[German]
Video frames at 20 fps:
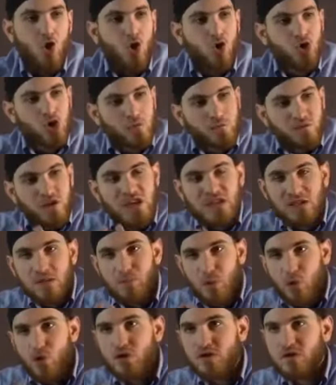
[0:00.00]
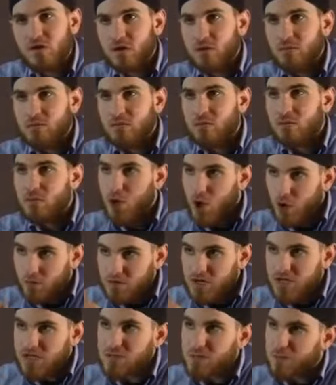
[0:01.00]
Und auf diese Punkte, auf
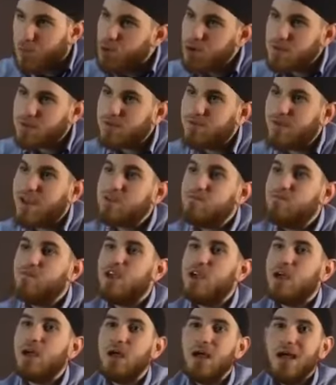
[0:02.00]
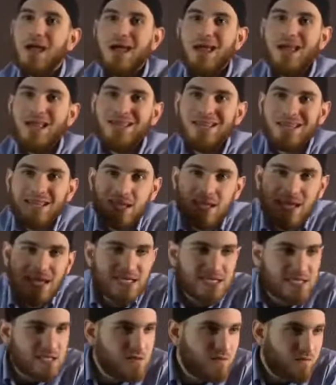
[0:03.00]
diese Punkte werden wir in den
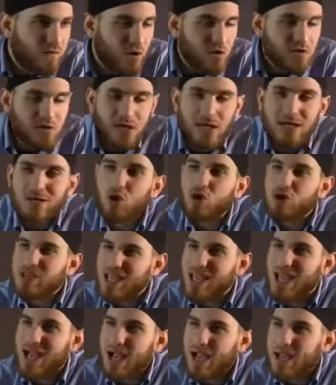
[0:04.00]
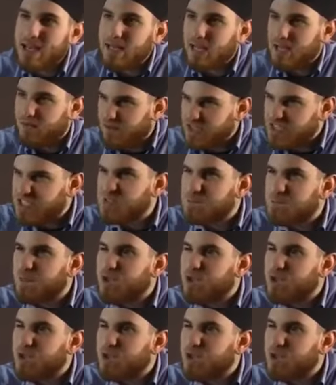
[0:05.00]
nächsten Vorträgen noch näher eingehen. Was es